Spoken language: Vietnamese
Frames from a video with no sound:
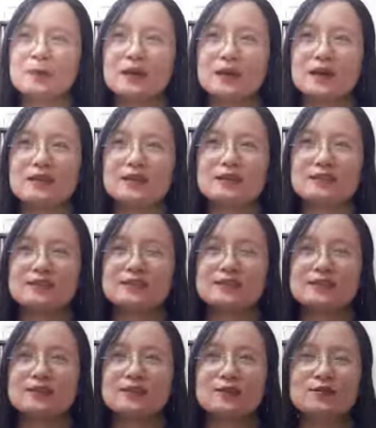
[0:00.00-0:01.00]
à,
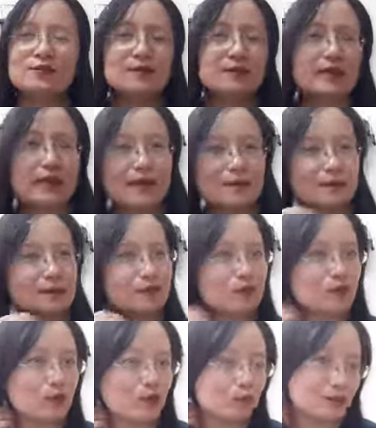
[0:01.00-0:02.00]
ở Việt Nam thì
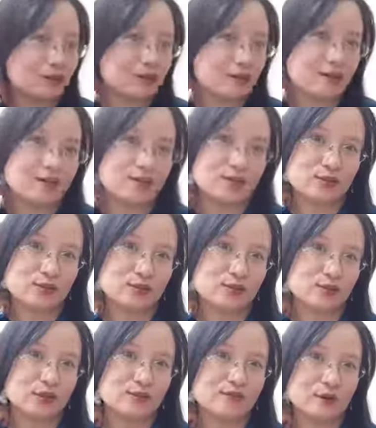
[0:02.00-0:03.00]
tôi không có nhớ
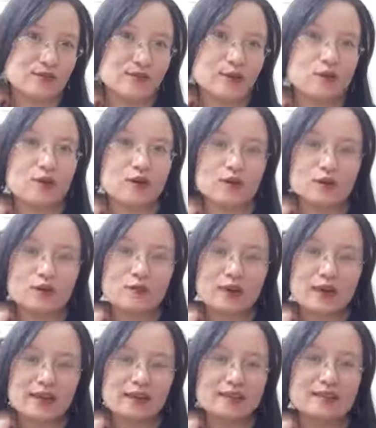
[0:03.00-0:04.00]
nhiều tác phẩm nghệ thuật vào lúc
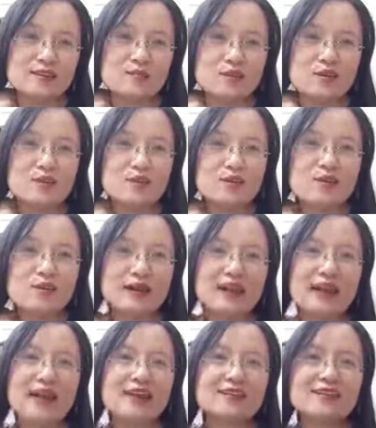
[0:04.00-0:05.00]
này nhưng mà có một cái bài
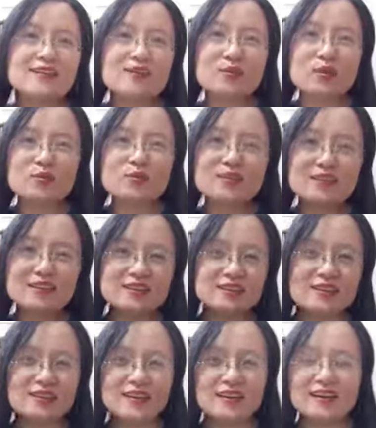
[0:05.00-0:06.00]
hát rất là nổi
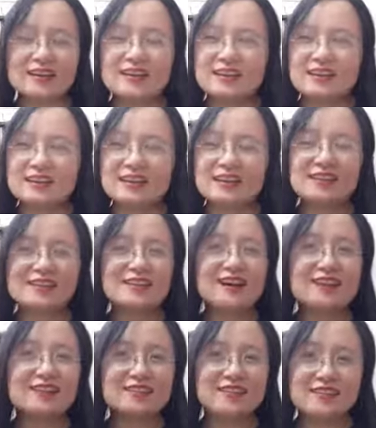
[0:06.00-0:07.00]
tiếng đó là à,
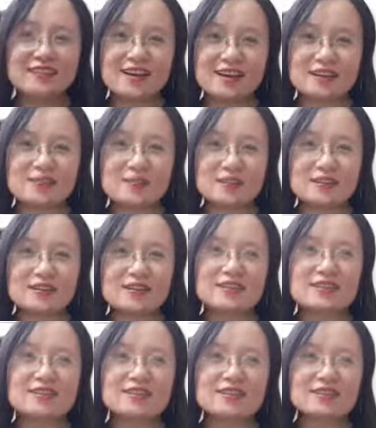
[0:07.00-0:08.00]
giận thì giận mà
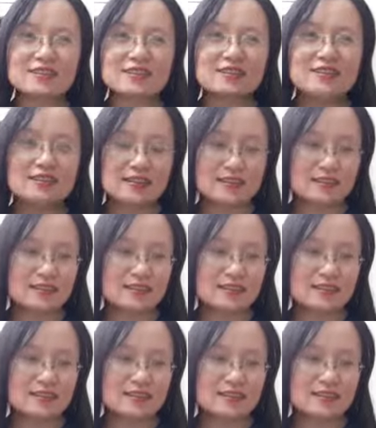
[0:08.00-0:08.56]
thương thì thương